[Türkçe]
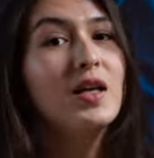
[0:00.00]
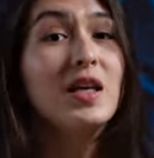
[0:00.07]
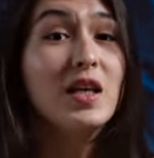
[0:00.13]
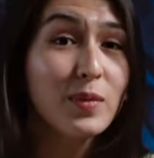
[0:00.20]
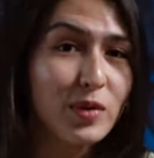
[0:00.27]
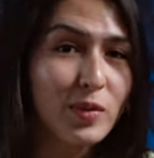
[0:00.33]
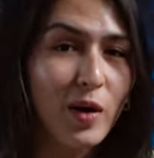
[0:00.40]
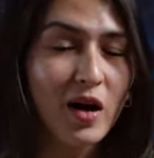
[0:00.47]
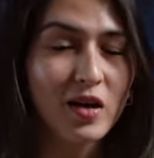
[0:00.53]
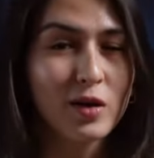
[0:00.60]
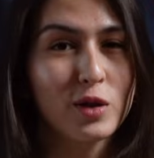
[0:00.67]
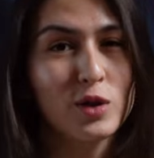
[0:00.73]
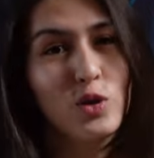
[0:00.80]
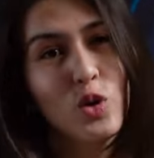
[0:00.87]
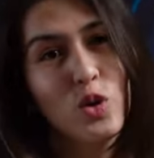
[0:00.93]
iyi bir
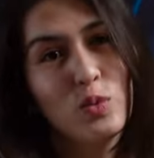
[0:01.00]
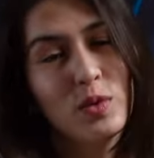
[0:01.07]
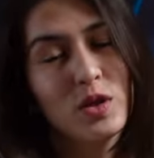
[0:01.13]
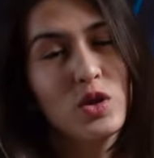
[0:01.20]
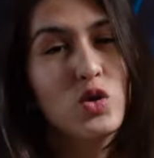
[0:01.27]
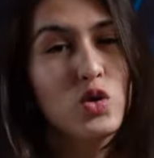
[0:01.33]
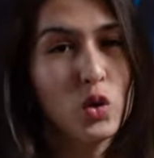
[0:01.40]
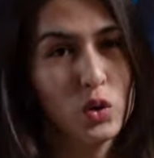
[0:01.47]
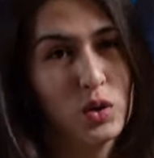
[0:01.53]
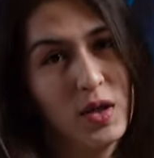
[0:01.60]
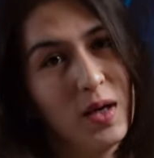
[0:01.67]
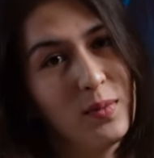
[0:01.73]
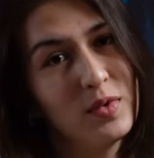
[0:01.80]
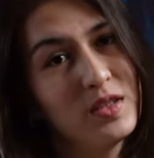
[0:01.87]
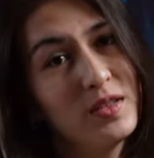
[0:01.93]
markalar olması çok
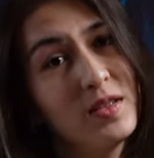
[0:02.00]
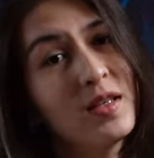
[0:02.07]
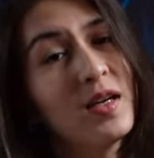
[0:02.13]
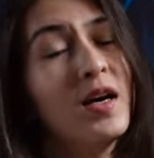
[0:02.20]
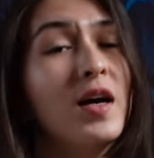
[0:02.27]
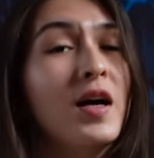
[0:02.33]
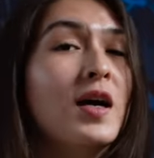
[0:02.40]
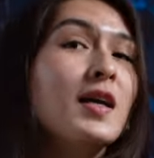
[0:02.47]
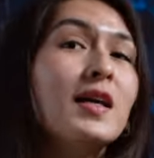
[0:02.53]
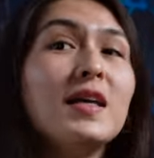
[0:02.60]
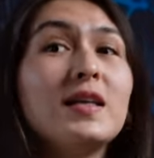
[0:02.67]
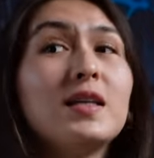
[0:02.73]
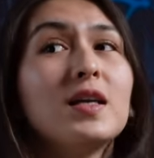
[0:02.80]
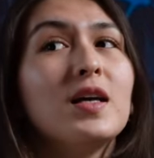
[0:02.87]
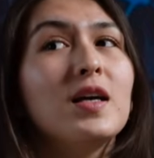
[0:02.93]
önemlidir.
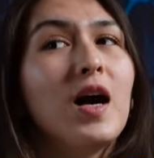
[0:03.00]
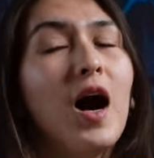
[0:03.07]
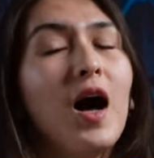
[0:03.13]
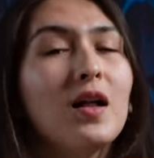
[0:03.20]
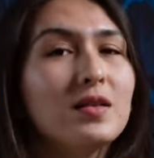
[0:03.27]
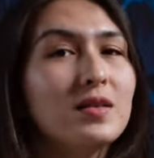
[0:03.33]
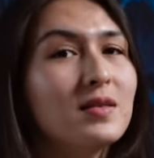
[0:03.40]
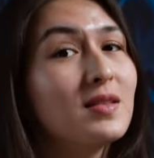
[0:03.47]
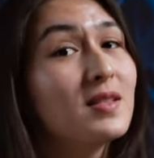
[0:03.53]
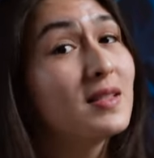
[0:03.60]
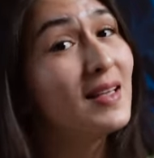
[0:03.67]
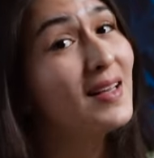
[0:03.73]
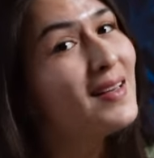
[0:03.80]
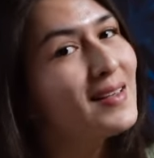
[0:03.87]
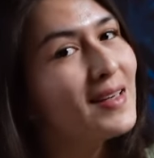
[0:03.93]
2.
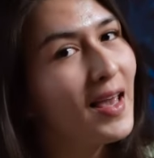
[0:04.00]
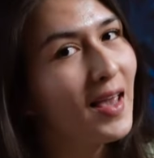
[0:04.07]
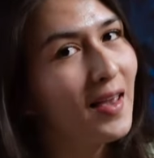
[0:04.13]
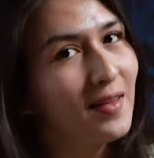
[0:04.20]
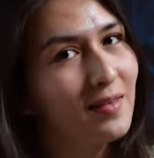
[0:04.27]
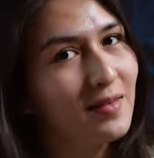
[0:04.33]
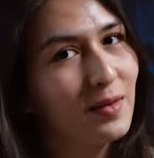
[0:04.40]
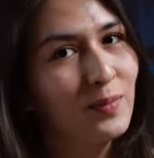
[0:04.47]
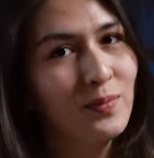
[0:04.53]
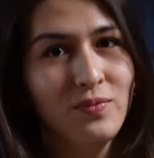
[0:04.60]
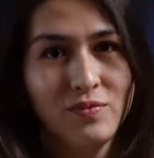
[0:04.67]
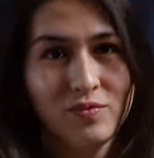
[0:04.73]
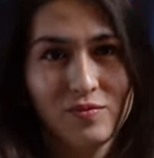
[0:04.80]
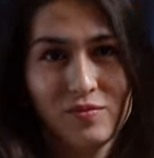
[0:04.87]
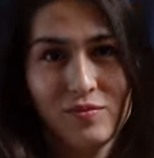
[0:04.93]
Aldığınız ilk
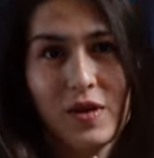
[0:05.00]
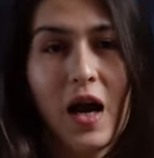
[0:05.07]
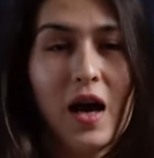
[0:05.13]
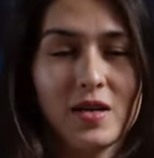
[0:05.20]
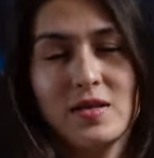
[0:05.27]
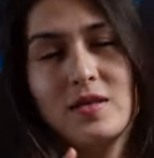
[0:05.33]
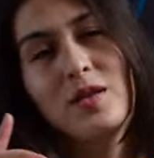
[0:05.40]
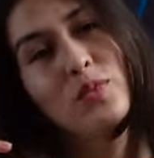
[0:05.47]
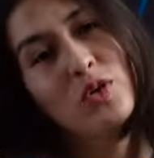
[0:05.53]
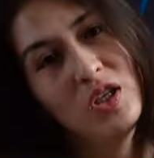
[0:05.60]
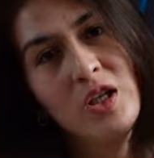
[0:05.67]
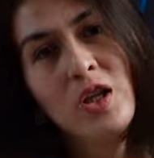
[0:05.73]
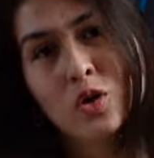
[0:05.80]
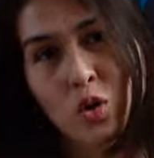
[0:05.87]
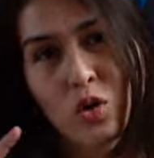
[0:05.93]
eğitim yani aslında bu
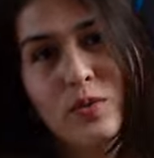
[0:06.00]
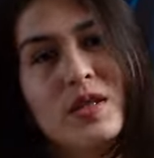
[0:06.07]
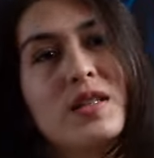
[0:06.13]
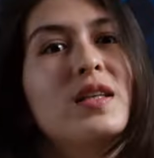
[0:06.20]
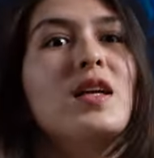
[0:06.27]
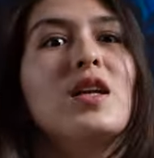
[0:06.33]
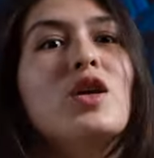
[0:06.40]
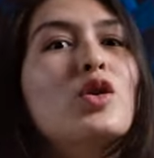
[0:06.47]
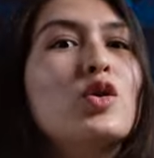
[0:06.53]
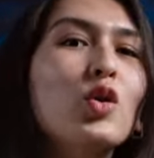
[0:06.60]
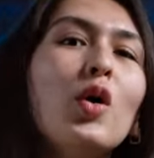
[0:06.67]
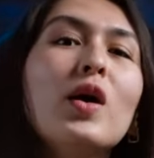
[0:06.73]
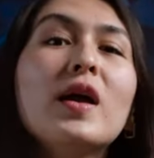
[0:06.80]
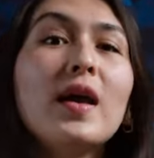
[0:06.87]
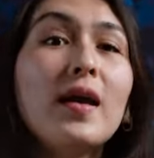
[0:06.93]
ilk olması
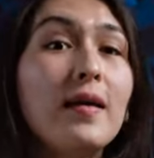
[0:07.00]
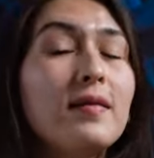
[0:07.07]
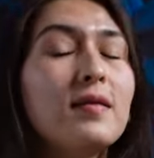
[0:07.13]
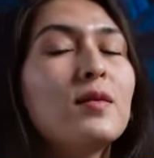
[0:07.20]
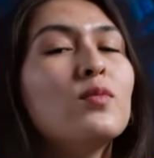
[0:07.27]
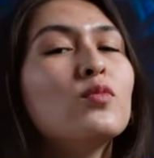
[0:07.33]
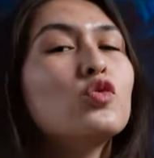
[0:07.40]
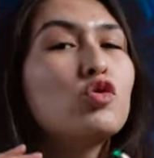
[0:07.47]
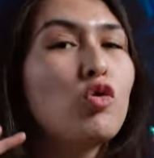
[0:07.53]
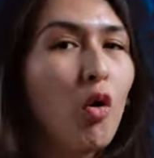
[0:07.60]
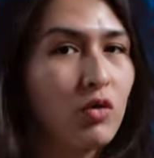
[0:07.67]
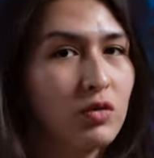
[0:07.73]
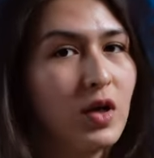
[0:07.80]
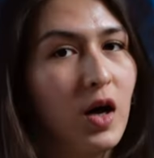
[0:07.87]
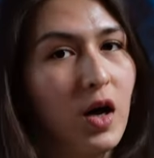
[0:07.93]
gerekiyor. Eğitim
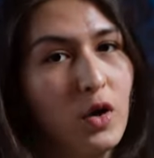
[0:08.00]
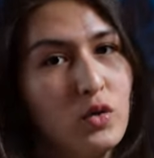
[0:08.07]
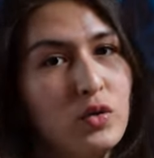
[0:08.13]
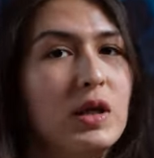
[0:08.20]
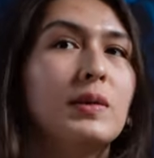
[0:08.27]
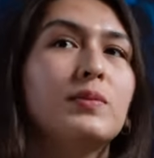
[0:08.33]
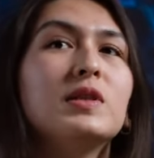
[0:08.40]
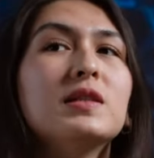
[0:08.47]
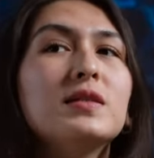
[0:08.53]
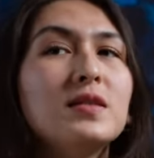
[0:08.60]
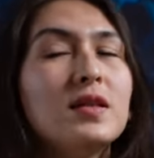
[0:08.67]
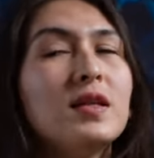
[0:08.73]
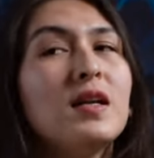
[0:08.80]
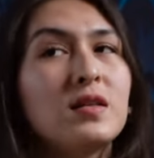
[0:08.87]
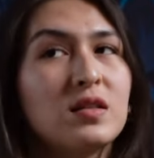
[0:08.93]
çok daha
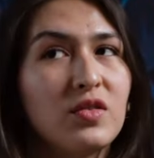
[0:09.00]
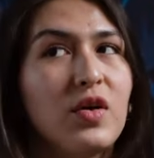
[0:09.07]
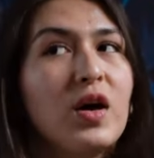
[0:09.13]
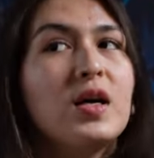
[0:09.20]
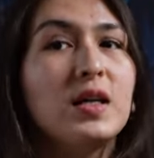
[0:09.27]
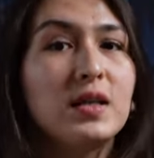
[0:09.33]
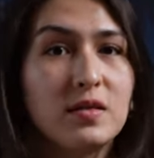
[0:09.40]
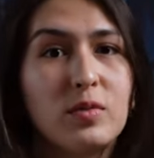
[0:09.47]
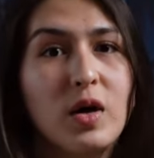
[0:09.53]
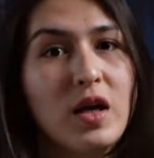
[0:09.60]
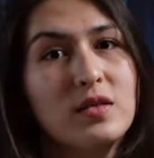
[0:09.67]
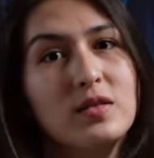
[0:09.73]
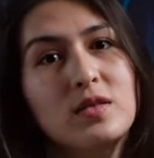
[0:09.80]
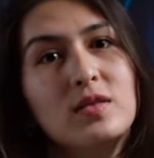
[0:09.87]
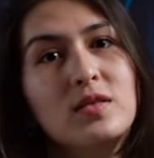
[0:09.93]
önemlidir. İlk defa eğitimi
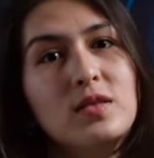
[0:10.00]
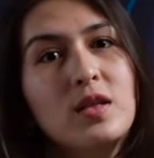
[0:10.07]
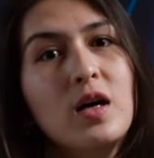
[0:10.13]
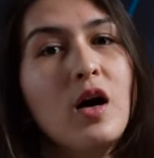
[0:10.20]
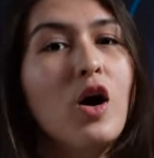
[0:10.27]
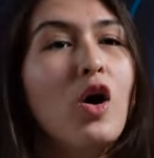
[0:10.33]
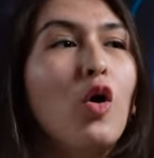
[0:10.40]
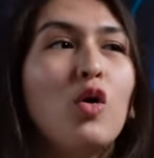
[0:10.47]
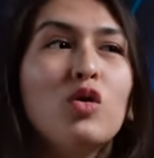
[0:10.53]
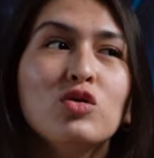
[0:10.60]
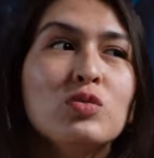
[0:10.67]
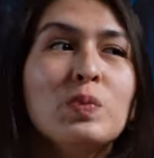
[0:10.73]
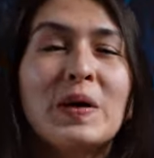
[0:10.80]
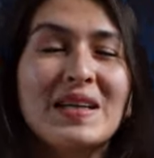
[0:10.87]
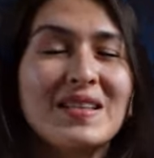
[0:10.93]
aldığınızda
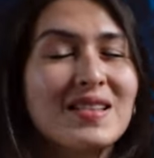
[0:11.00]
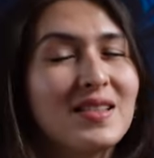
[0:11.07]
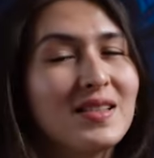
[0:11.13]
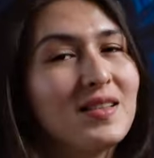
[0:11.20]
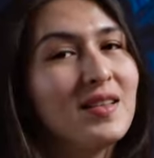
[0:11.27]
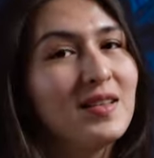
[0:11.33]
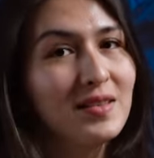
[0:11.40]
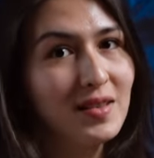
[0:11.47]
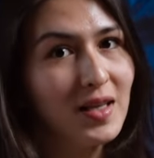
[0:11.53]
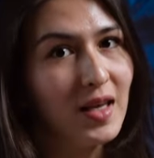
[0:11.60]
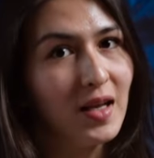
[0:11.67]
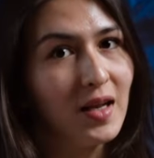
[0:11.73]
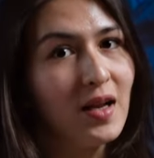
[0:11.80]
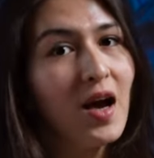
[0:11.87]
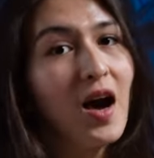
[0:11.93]
onun parasına
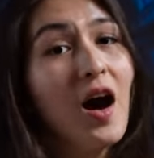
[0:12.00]
değil,